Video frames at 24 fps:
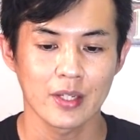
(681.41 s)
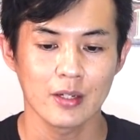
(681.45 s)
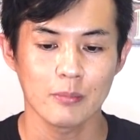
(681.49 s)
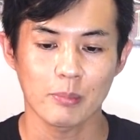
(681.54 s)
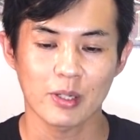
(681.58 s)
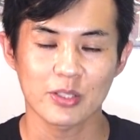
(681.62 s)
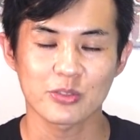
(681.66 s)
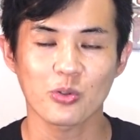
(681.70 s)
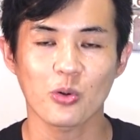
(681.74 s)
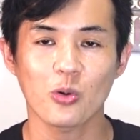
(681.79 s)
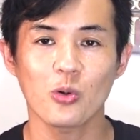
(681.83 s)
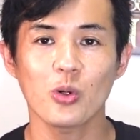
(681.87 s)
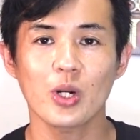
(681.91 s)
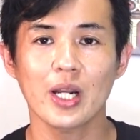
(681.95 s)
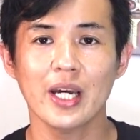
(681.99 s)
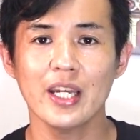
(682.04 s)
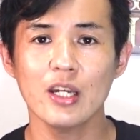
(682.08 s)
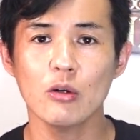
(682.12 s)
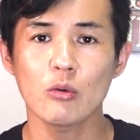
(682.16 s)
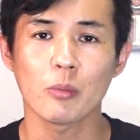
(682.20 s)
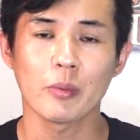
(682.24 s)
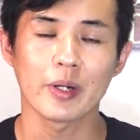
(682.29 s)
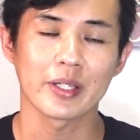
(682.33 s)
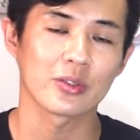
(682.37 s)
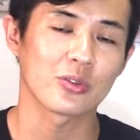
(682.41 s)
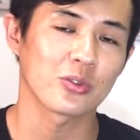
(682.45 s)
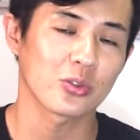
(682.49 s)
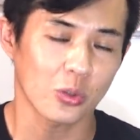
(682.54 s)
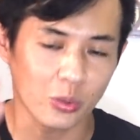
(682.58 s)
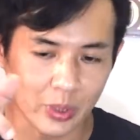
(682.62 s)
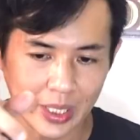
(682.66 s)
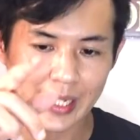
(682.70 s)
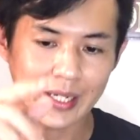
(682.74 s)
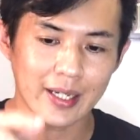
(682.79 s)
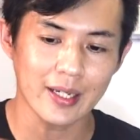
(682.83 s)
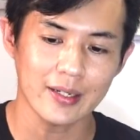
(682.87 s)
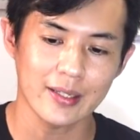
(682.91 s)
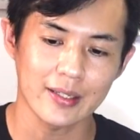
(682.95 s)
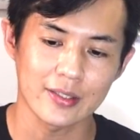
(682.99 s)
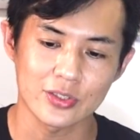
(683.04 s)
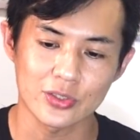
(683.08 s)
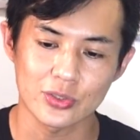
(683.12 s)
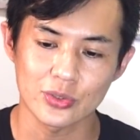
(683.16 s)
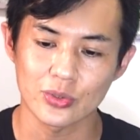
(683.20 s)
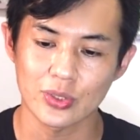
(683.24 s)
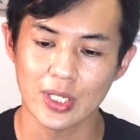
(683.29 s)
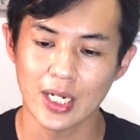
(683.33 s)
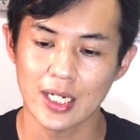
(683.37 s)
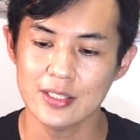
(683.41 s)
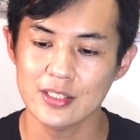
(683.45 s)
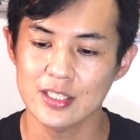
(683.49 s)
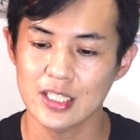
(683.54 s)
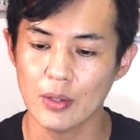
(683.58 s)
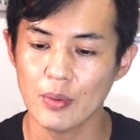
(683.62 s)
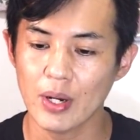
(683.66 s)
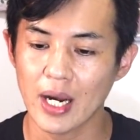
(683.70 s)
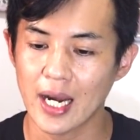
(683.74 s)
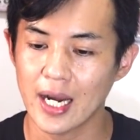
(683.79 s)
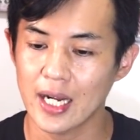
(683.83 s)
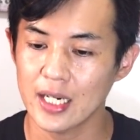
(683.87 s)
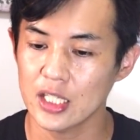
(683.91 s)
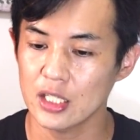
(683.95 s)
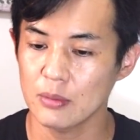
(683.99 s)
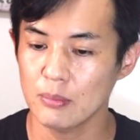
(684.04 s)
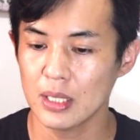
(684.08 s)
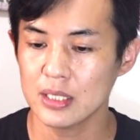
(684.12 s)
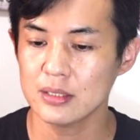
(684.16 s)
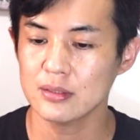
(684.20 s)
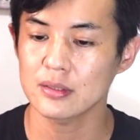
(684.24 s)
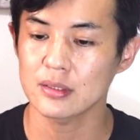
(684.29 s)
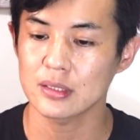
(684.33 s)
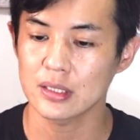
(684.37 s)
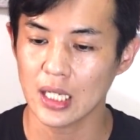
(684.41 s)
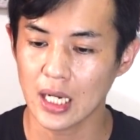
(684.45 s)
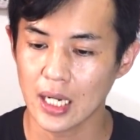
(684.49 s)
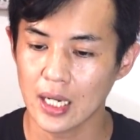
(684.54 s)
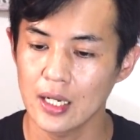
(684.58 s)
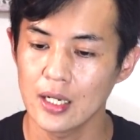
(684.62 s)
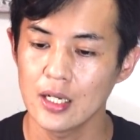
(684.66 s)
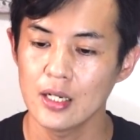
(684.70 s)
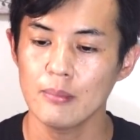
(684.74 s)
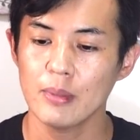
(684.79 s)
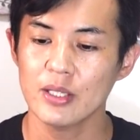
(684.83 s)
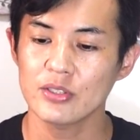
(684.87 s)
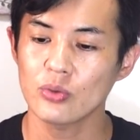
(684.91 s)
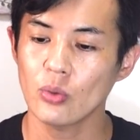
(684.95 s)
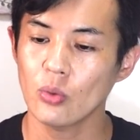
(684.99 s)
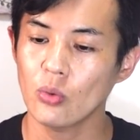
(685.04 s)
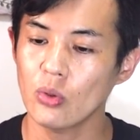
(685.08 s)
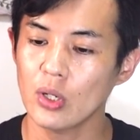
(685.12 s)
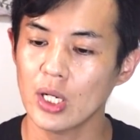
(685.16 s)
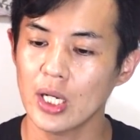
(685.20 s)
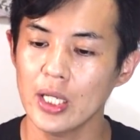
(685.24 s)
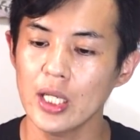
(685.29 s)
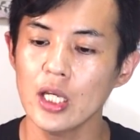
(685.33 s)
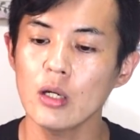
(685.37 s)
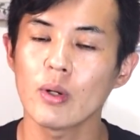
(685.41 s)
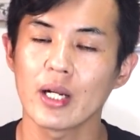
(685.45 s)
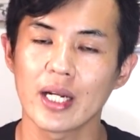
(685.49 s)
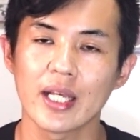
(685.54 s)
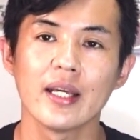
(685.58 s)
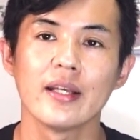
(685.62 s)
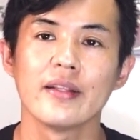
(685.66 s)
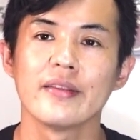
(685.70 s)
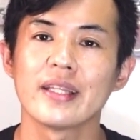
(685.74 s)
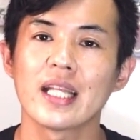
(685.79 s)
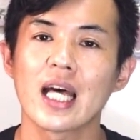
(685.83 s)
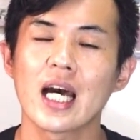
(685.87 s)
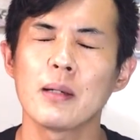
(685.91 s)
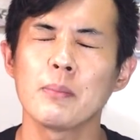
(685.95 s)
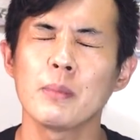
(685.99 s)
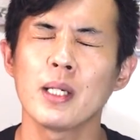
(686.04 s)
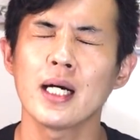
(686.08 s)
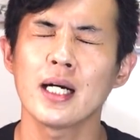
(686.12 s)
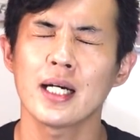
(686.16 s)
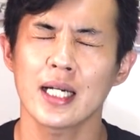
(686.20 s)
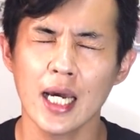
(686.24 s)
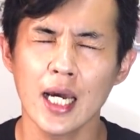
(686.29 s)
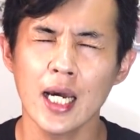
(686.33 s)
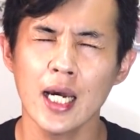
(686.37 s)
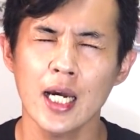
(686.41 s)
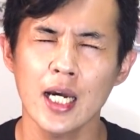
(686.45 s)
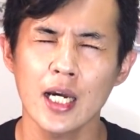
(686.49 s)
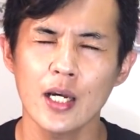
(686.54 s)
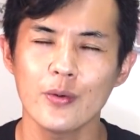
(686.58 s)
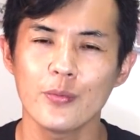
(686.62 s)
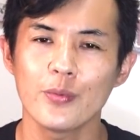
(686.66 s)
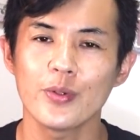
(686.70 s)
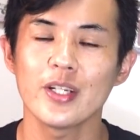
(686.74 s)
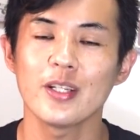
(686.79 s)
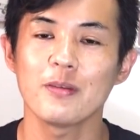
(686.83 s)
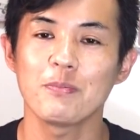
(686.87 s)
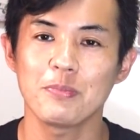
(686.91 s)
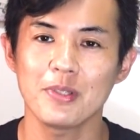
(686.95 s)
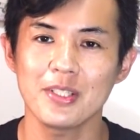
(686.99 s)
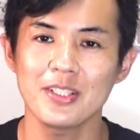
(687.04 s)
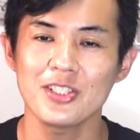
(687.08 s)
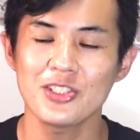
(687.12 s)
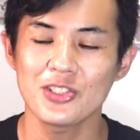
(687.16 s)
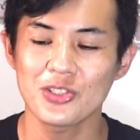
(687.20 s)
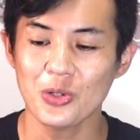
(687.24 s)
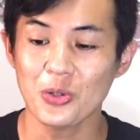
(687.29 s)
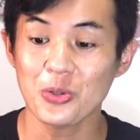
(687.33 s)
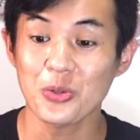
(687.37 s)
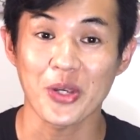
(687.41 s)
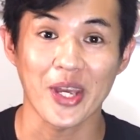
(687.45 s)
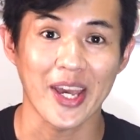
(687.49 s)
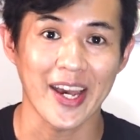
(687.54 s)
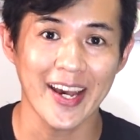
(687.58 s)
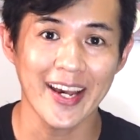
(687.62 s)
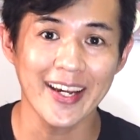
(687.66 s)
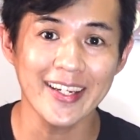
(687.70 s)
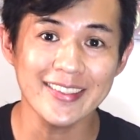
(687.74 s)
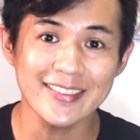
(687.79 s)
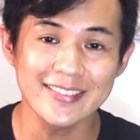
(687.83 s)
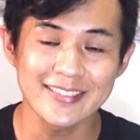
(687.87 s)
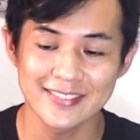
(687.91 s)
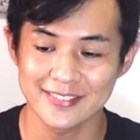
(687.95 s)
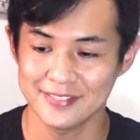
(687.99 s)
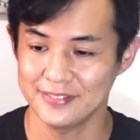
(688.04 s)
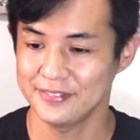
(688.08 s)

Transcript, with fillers: まあ、そこら辺お前どないやねんっていう感じではありますが、まあ、そこら辺はねなまらフィリピンしちょるやん